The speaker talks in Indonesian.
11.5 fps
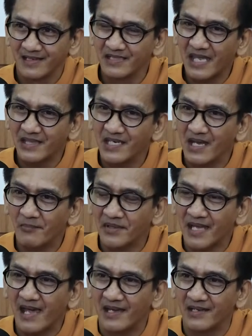kita tidak
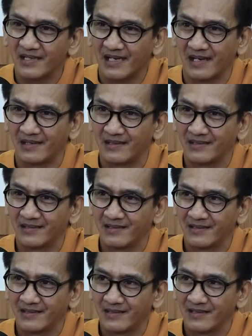pertahankan,
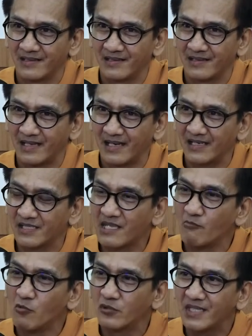ya kita
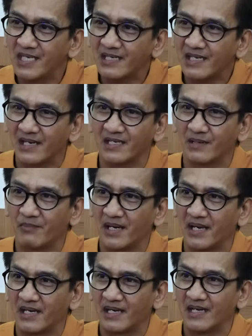buktikan
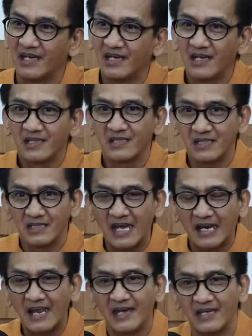kepada
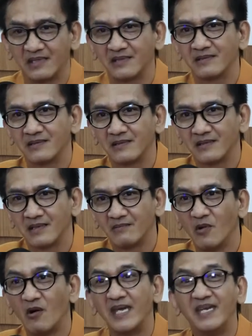yang lain
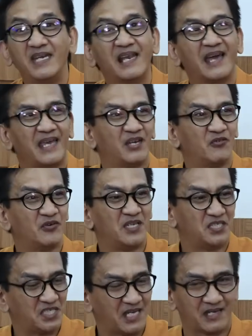bahwa inilah
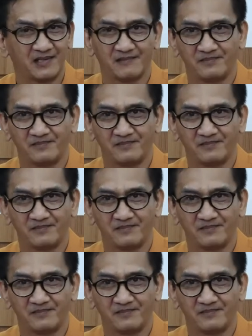Indonesia.